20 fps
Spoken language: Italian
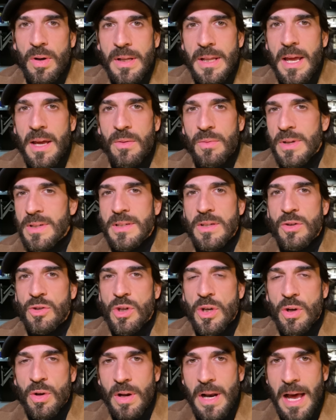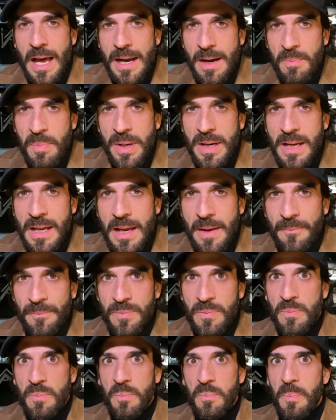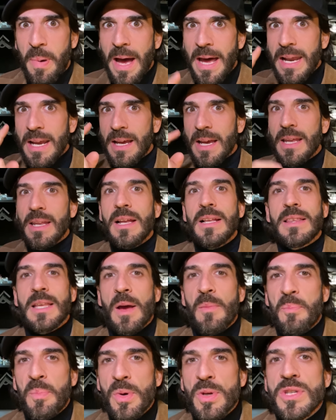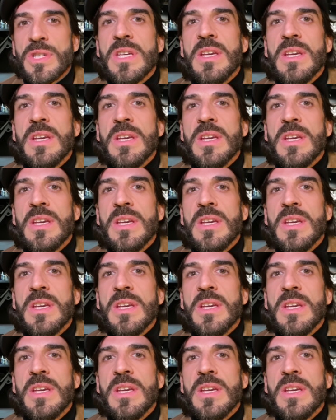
è un sedia circolare perché pare che nel tempo si